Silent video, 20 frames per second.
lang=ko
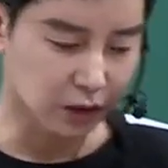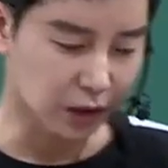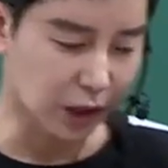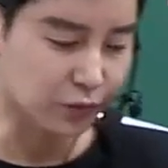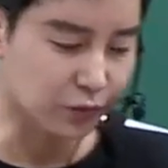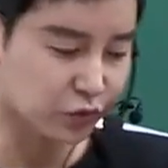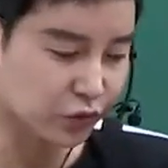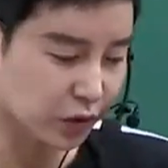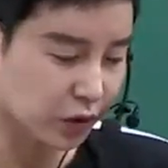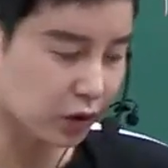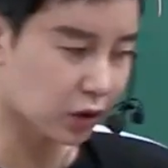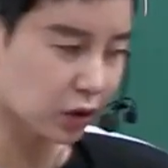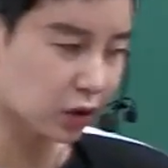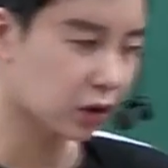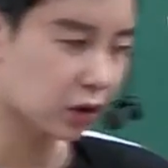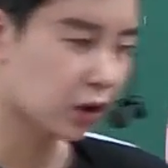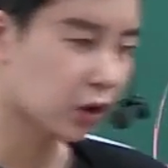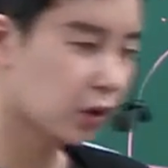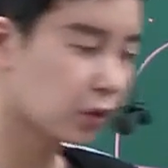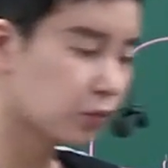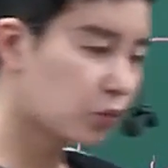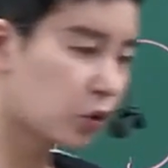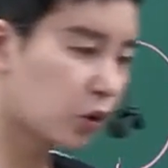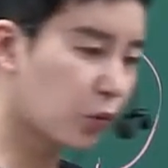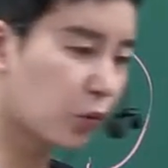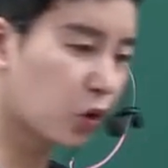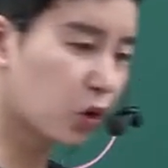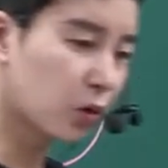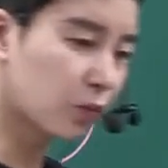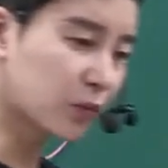다음 주에는
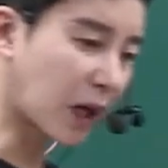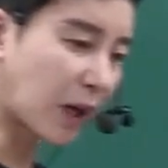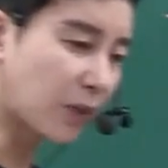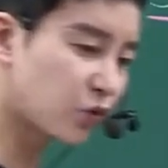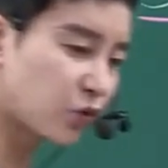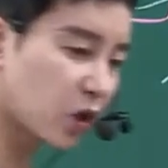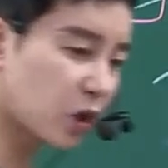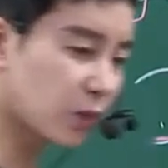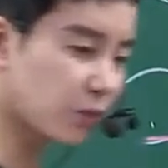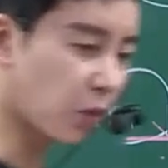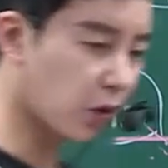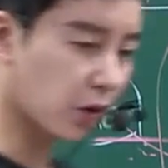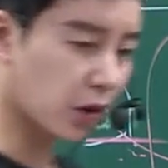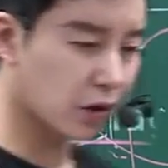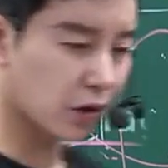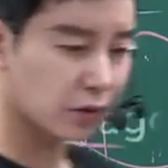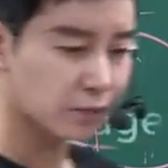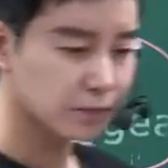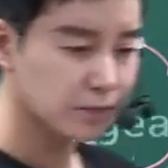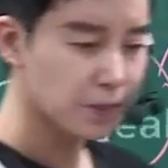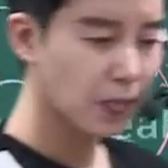풀모임, 그럼 다음 주에는 뭘 해요?